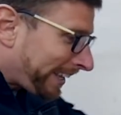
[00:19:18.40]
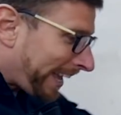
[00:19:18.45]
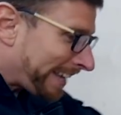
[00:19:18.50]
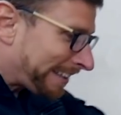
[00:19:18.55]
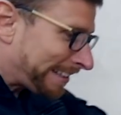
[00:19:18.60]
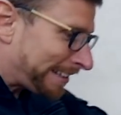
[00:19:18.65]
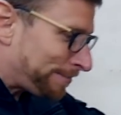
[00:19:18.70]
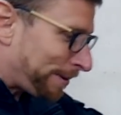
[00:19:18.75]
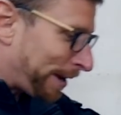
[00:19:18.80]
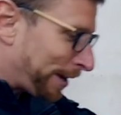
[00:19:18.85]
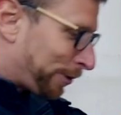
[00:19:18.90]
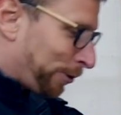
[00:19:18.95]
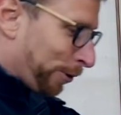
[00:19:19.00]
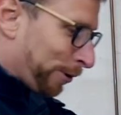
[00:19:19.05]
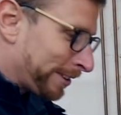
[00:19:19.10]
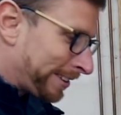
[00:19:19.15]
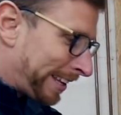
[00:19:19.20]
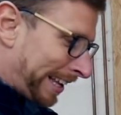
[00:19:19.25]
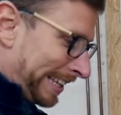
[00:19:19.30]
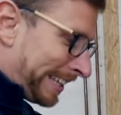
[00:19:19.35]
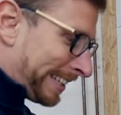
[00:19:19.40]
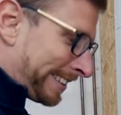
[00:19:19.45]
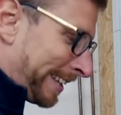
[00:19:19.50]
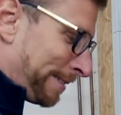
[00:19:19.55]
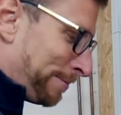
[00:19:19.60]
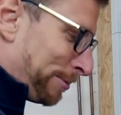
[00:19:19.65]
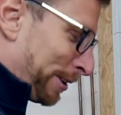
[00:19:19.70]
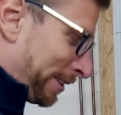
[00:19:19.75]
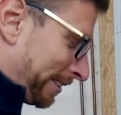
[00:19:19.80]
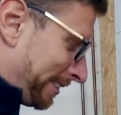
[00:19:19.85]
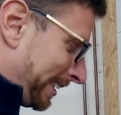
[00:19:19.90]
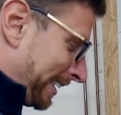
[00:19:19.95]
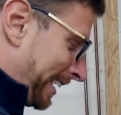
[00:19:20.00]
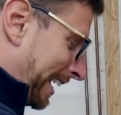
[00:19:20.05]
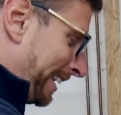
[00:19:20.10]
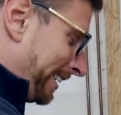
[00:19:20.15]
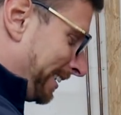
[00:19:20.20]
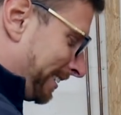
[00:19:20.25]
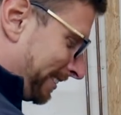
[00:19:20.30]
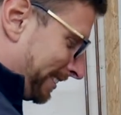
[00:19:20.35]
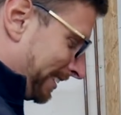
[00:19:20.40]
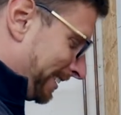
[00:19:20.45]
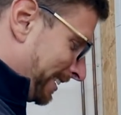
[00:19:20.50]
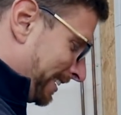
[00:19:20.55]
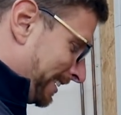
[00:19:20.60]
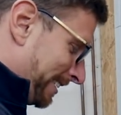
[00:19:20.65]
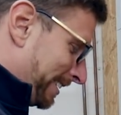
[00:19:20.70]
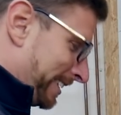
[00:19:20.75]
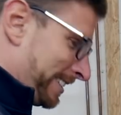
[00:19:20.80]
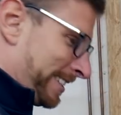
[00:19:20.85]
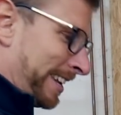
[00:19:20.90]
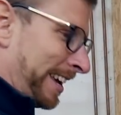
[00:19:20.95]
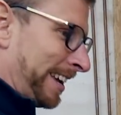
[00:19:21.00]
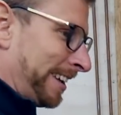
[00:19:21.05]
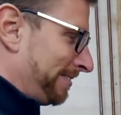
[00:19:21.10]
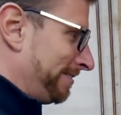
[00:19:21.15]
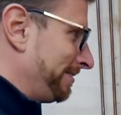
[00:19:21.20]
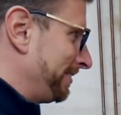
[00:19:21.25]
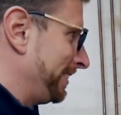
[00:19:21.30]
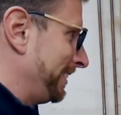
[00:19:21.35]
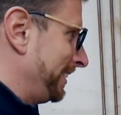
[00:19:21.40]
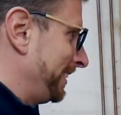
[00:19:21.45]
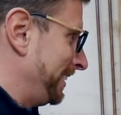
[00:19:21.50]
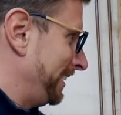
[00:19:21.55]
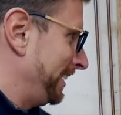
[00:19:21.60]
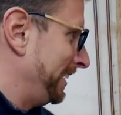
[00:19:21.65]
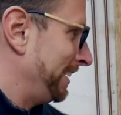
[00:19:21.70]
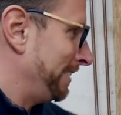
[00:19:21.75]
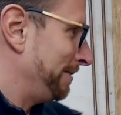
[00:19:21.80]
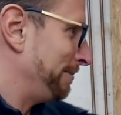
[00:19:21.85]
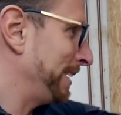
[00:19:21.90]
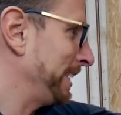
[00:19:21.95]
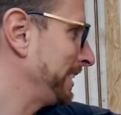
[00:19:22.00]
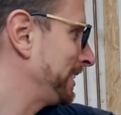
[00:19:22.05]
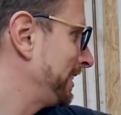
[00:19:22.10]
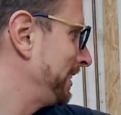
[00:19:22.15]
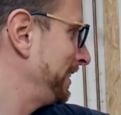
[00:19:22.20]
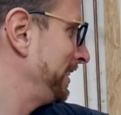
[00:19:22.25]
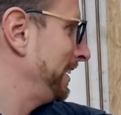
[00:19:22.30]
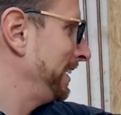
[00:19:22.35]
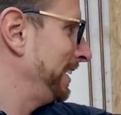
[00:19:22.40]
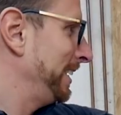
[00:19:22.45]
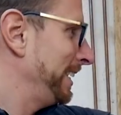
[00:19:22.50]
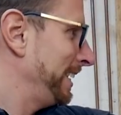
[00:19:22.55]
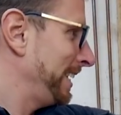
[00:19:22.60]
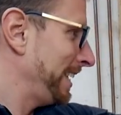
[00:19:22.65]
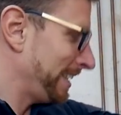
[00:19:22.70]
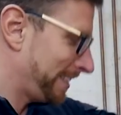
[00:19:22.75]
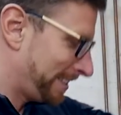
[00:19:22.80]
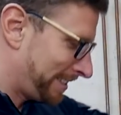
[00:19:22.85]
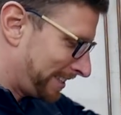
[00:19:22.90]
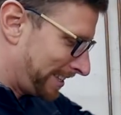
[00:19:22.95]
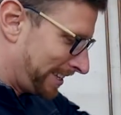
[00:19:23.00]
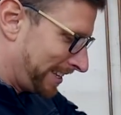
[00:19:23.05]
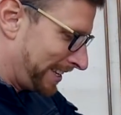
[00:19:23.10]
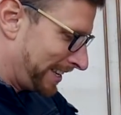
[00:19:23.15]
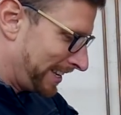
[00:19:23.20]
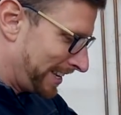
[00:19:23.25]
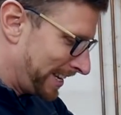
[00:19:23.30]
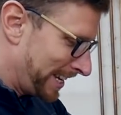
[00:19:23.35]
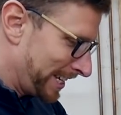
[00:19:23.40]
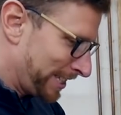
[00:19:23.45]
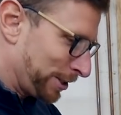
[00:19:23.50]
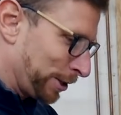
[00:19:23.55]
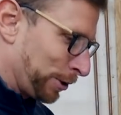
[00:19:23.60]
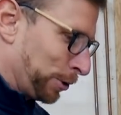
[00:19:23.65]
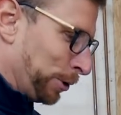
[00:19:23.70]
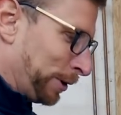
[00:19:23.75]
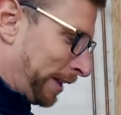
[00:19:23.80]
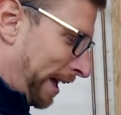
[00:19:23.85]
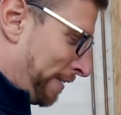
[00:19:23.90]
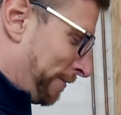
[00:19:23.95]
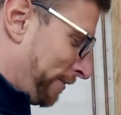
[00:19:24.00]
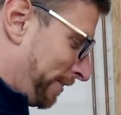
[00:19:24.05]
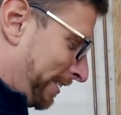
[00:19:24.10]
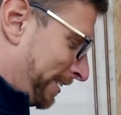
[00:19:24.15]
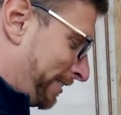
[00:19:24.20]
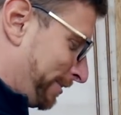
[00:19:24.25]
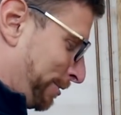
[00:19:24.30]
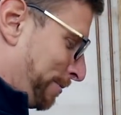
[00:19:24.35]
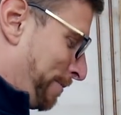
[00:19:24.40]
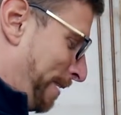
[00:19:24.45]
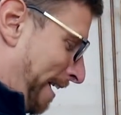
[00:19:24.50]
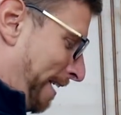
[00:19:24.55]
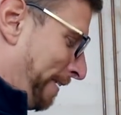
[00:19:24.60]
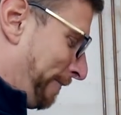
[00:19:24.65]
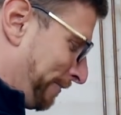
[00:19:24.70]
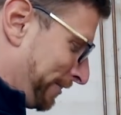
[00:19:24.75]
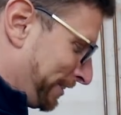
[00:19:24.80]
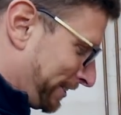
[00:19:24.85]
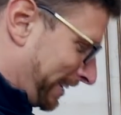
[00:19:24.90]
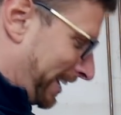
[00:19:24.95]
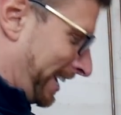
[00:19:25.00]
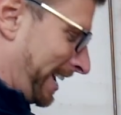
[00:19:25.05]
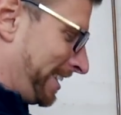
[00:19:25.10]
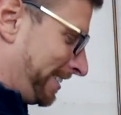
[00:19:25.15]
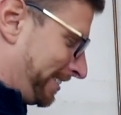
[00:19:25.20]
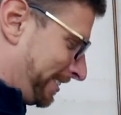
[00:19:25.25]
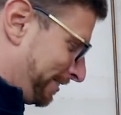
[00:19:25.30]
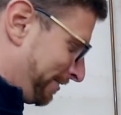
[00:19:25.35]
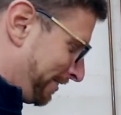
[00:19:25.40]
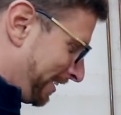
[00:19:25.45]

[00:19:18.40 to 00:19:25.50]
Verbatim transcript: der Drechselbank gucken, da liegt dann plötzlich alles. Tja, Mensch. Ist, ist schon gut, einfach was zu machen für sein ganzes